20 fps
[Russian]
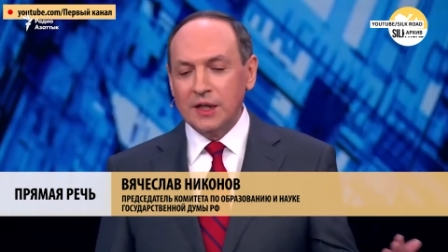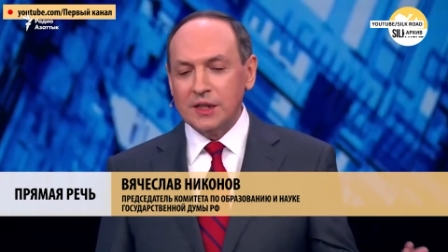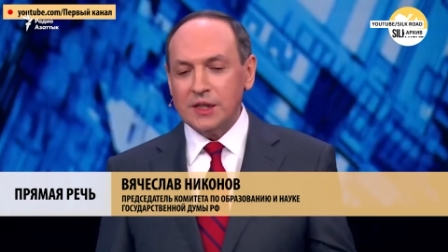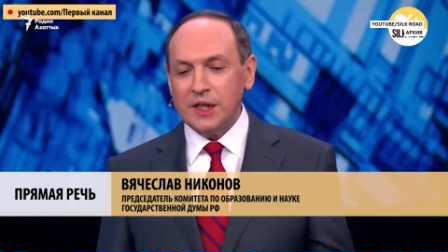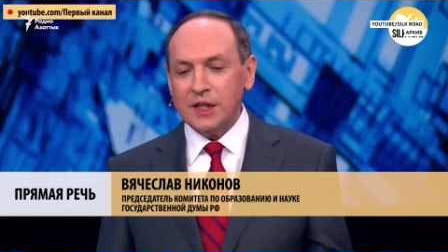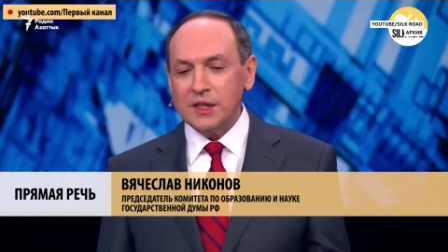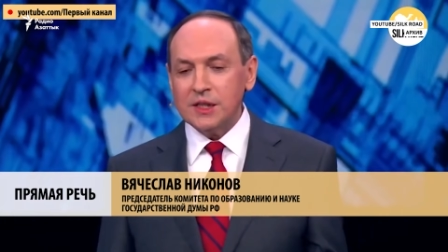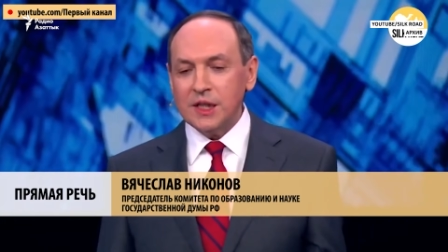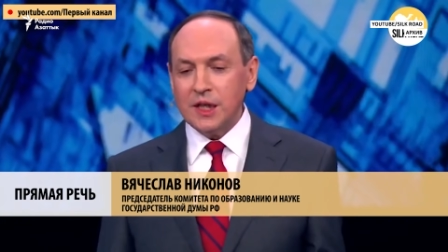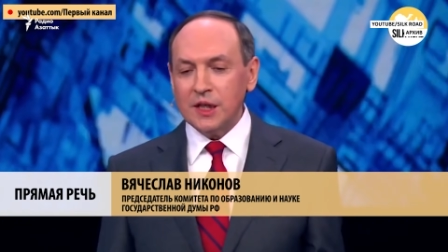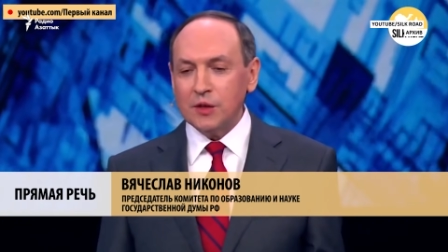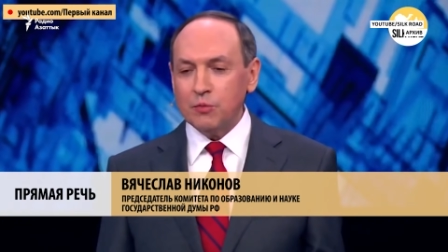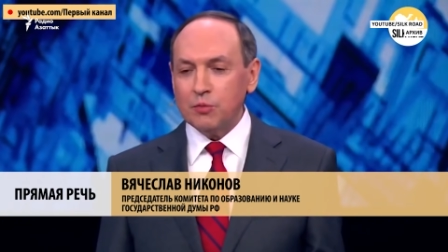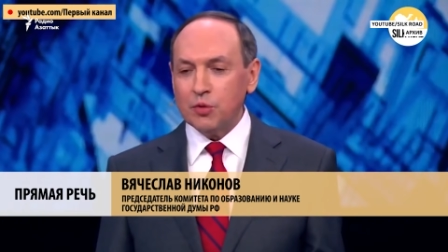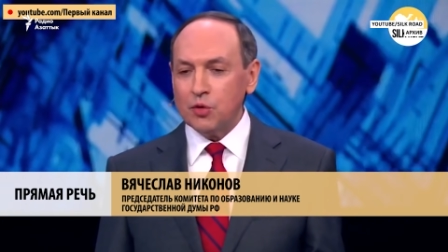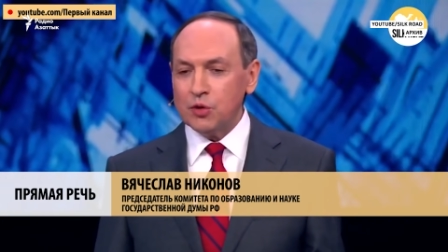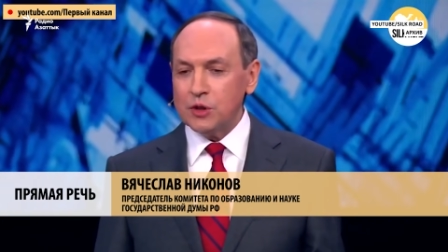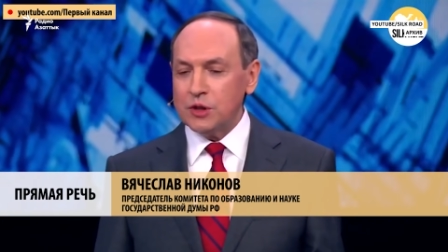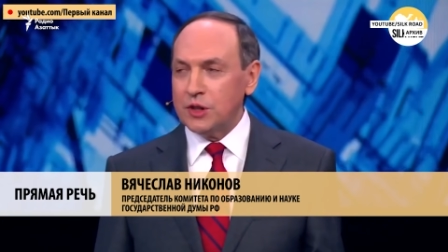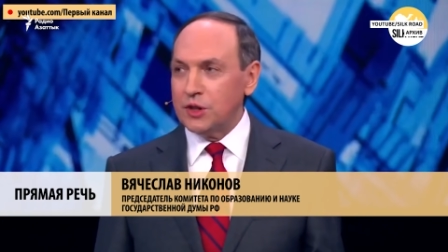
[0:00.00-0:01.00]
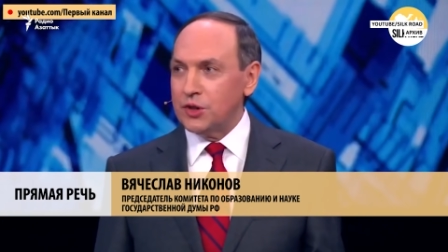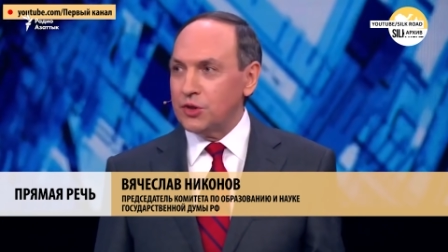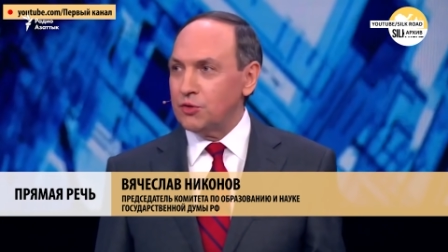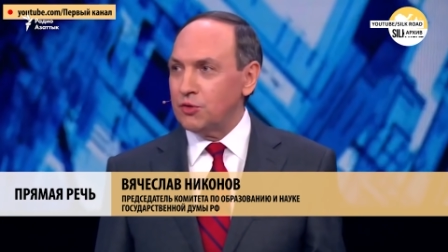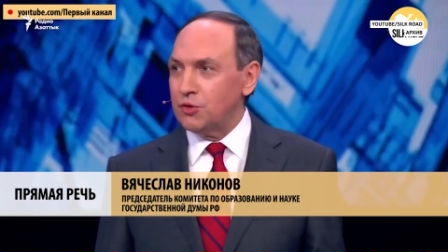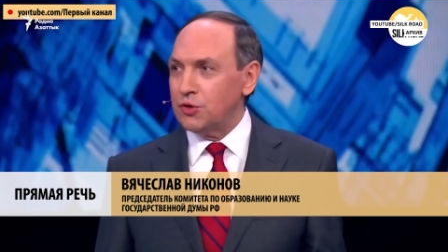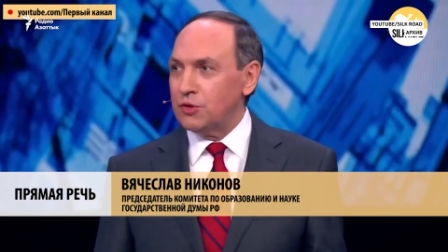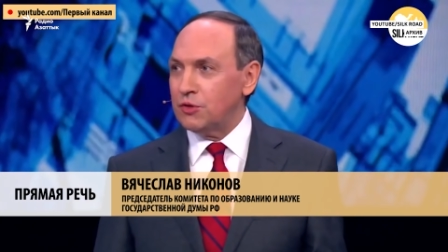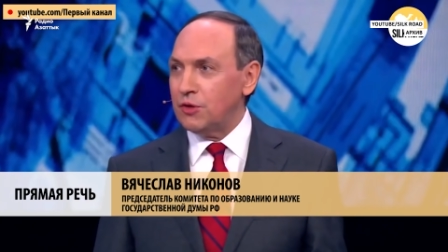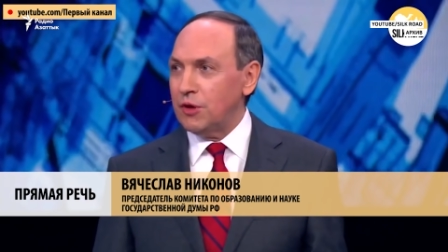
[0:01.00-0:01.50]
Казахстана просто не
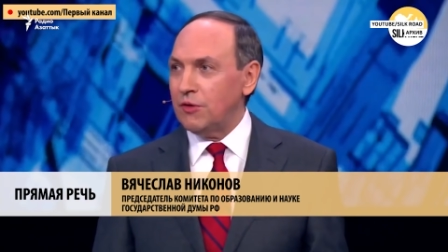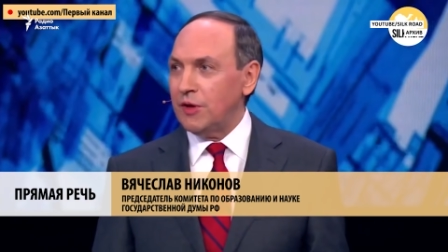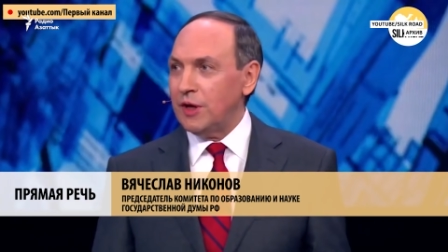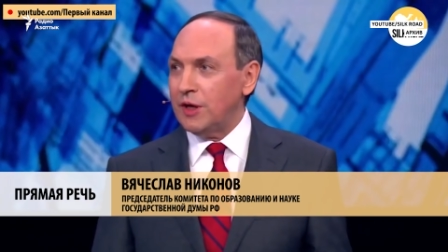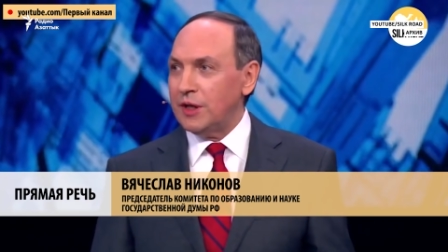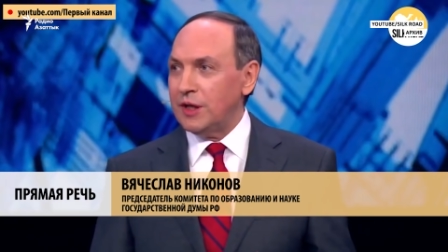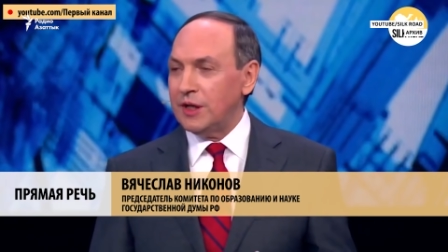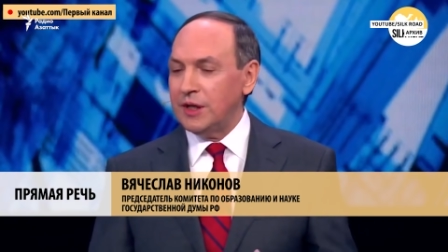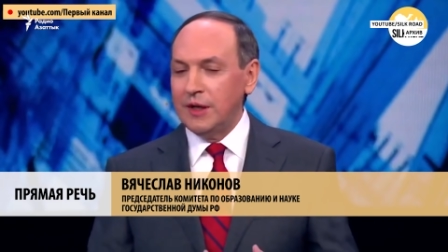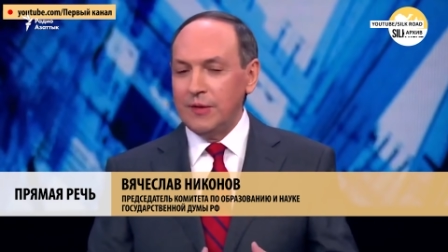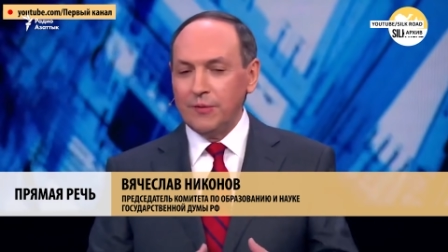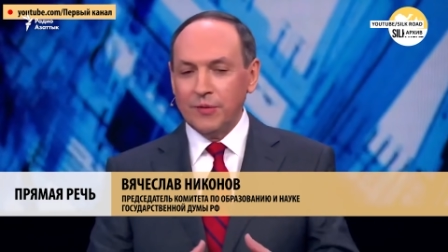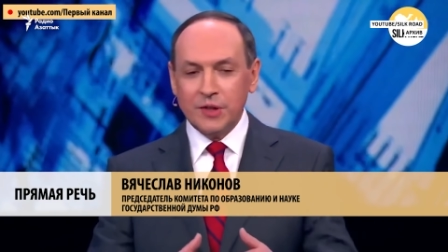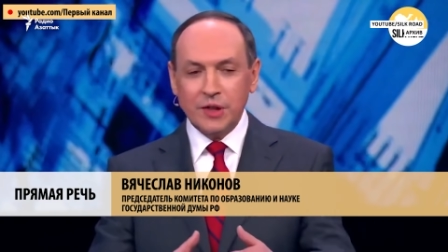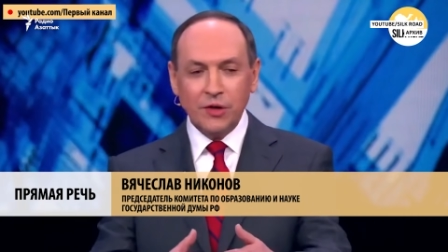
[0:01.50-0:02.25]
существовало,